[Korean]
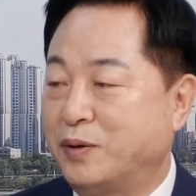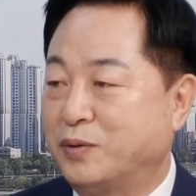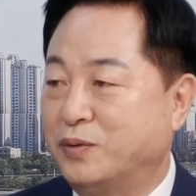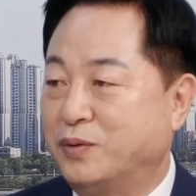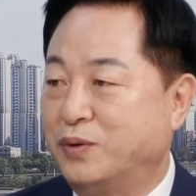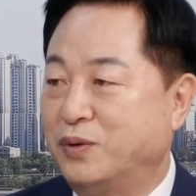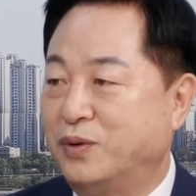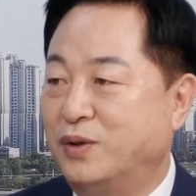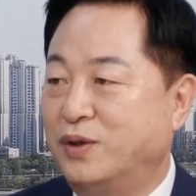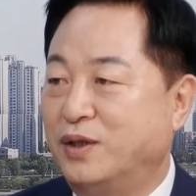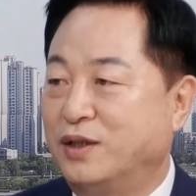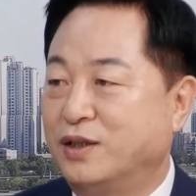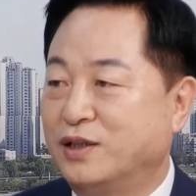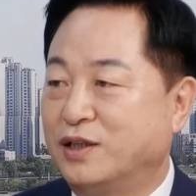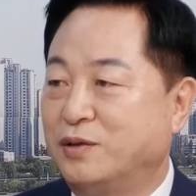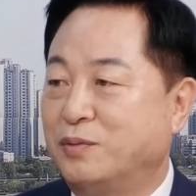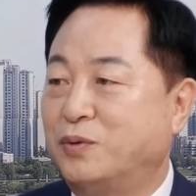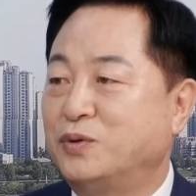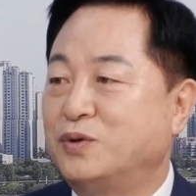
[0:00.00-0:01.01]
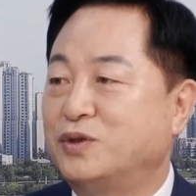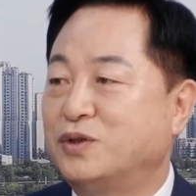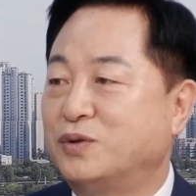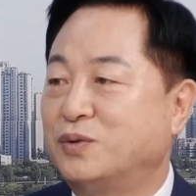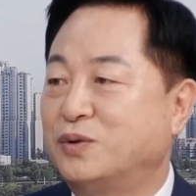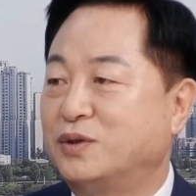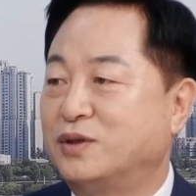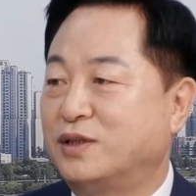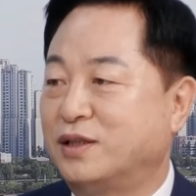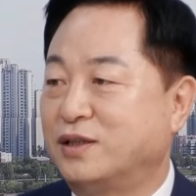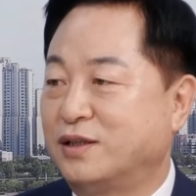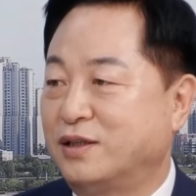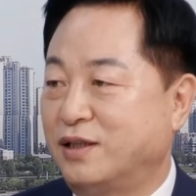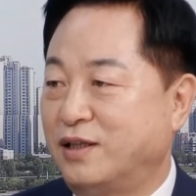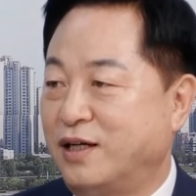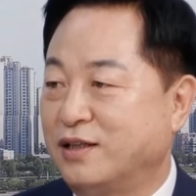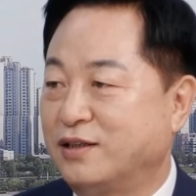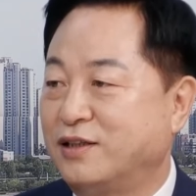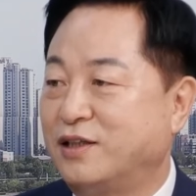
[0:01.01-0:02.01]
받고 기본적으로 이제
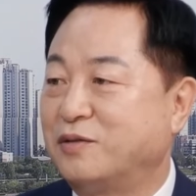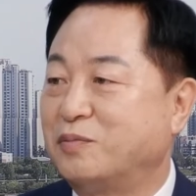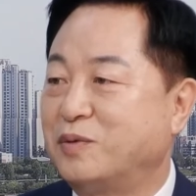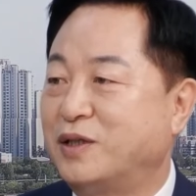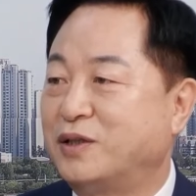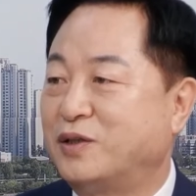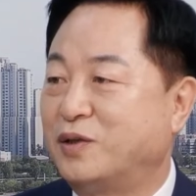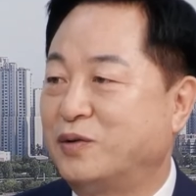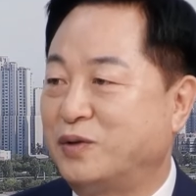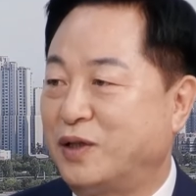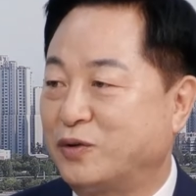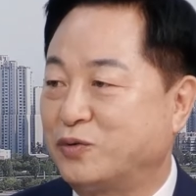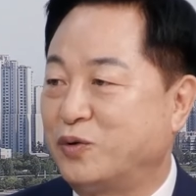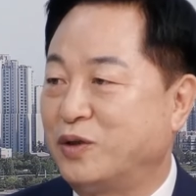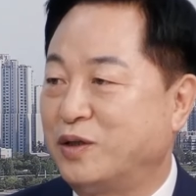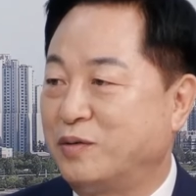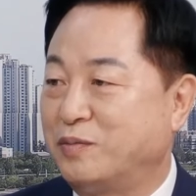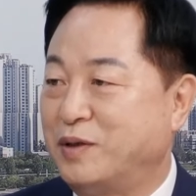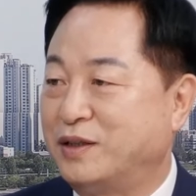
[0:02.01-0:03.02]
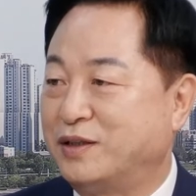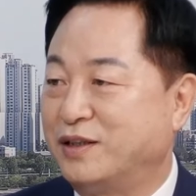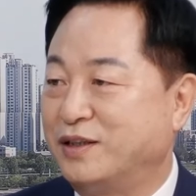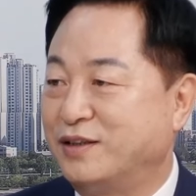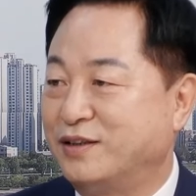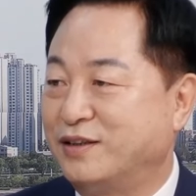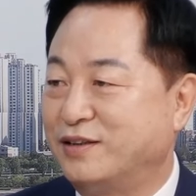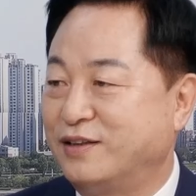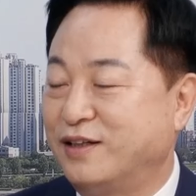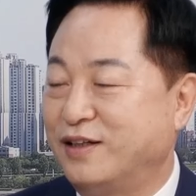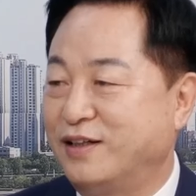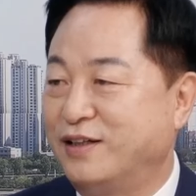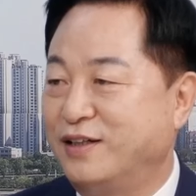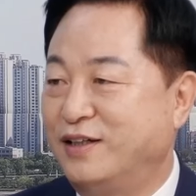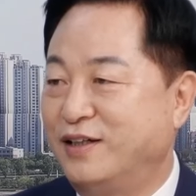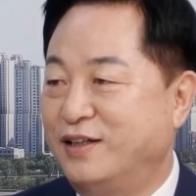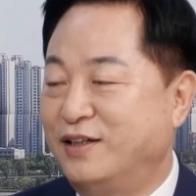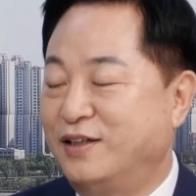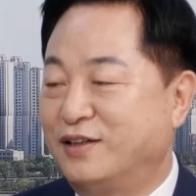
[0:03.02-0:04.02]
한강벨트하고 낙동강벨트 네. 있는데
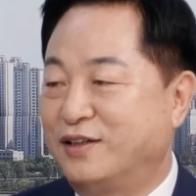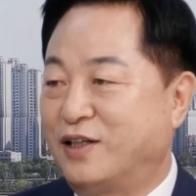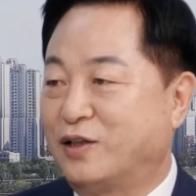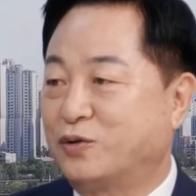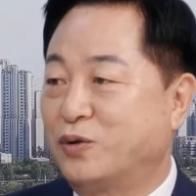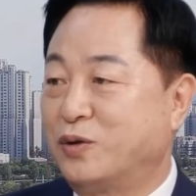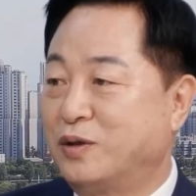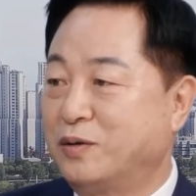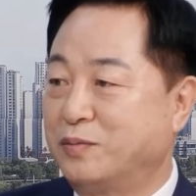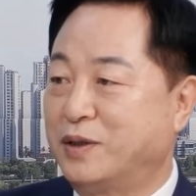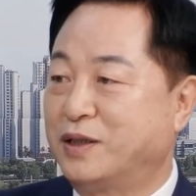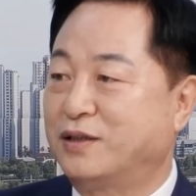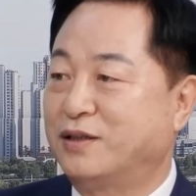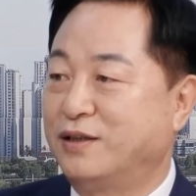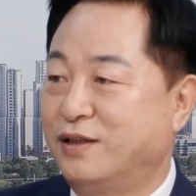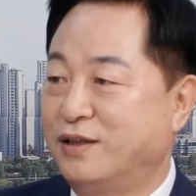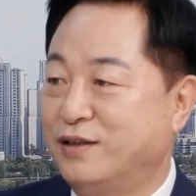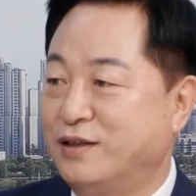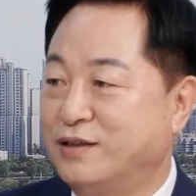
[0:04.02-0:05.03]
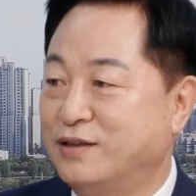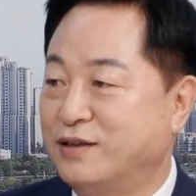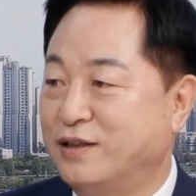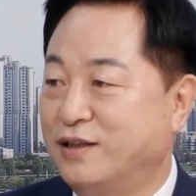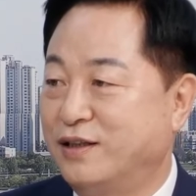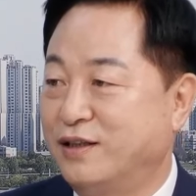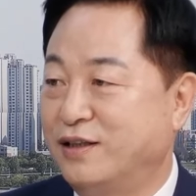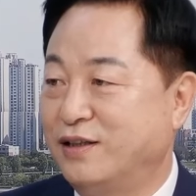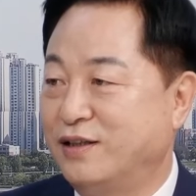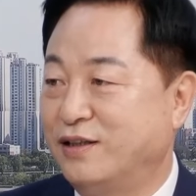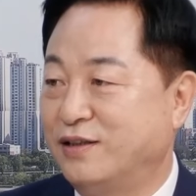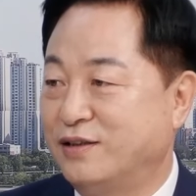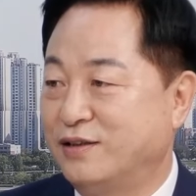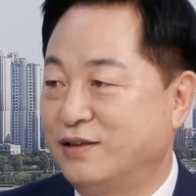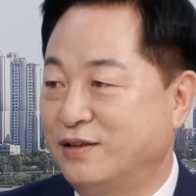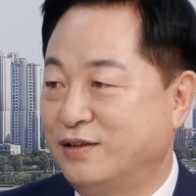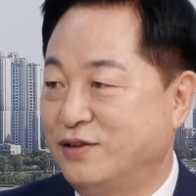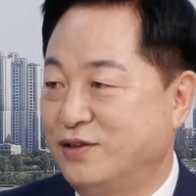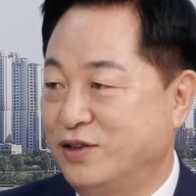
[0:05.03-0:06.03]
낙동강벨트에 10개
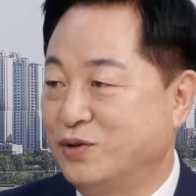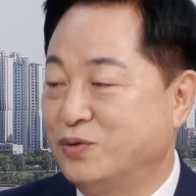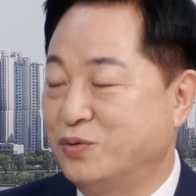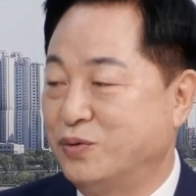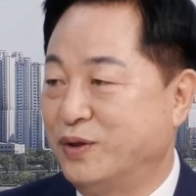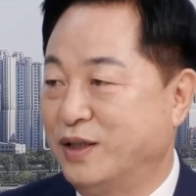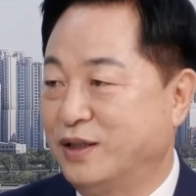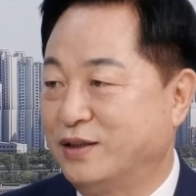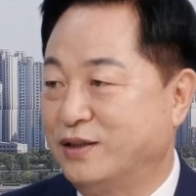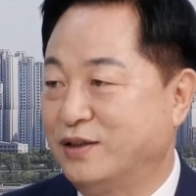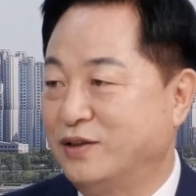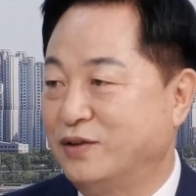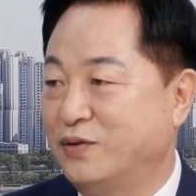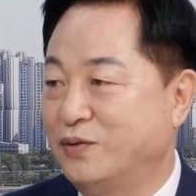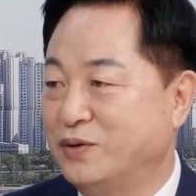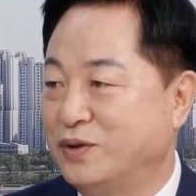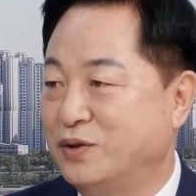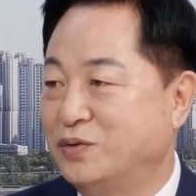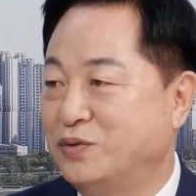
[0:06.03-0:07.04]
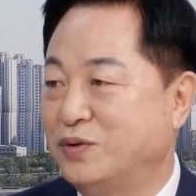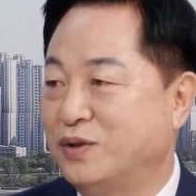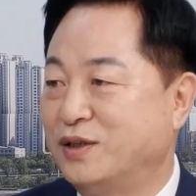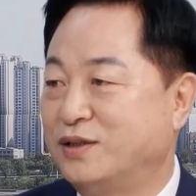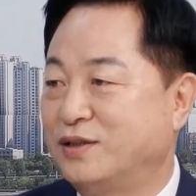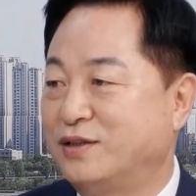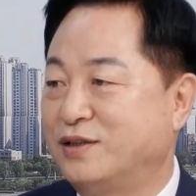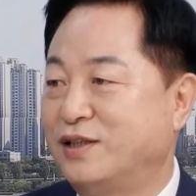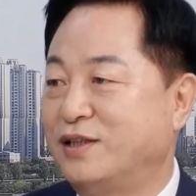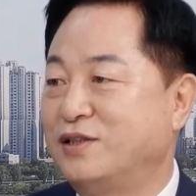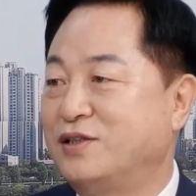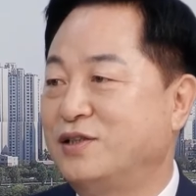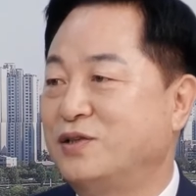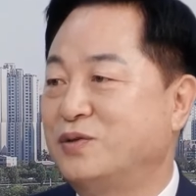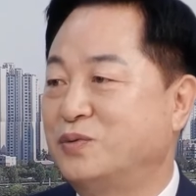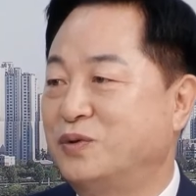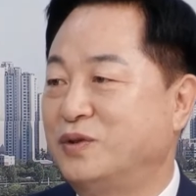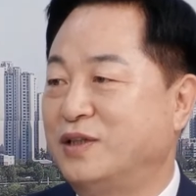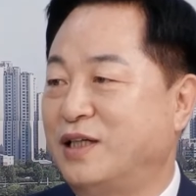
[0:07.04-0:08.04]
지역구가 있거든요. 그 중에서 제
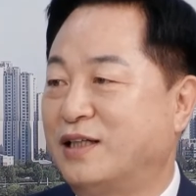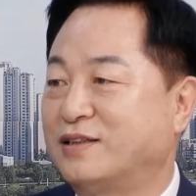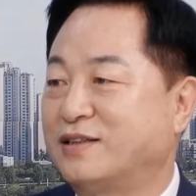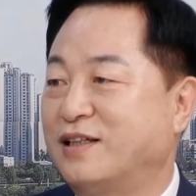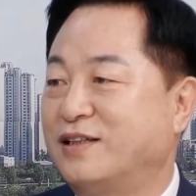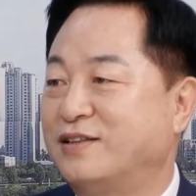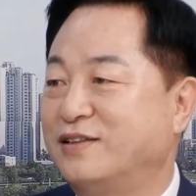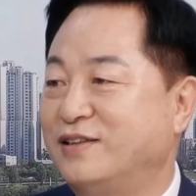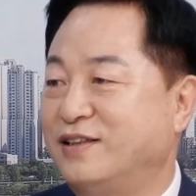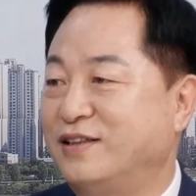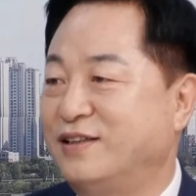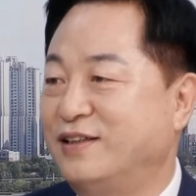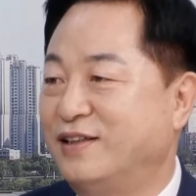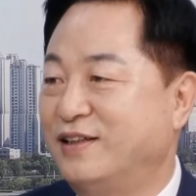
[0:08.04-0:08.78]
지역구인 양산을이